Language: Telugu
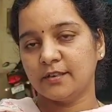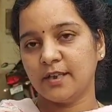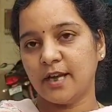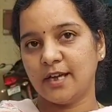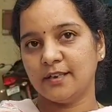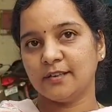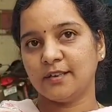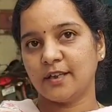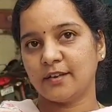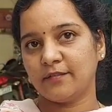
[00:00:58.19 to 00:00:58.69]

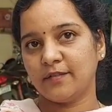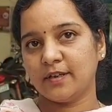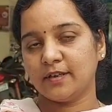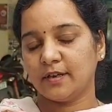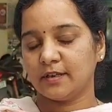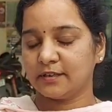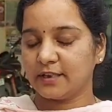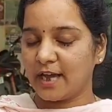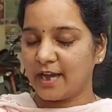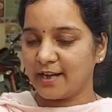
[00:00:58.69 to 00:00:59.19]
దాని తర్వాత
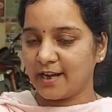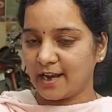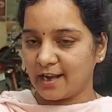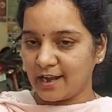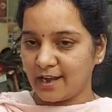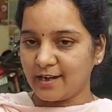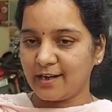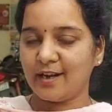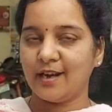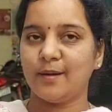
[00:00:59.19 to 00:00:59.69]
దాన్ని
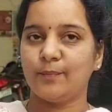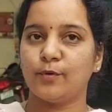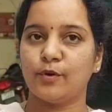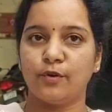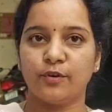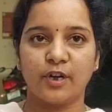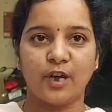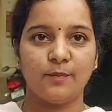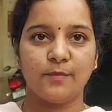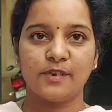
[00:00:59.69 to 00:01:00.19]
అలానే
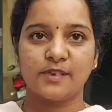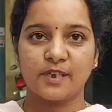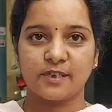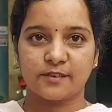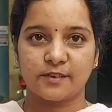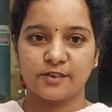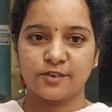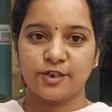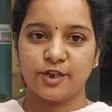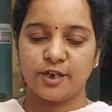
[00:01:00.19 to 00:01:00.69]
ప్రోగ్రామ్ని
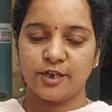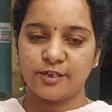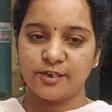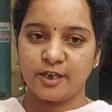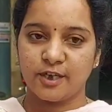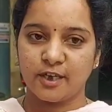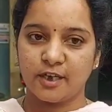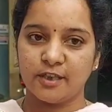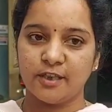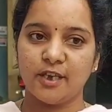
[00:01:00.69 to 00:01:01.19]
సక్సెస్ చేయడం
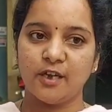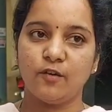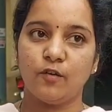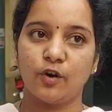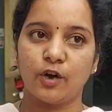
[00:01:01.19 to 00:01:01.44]
జరిగింది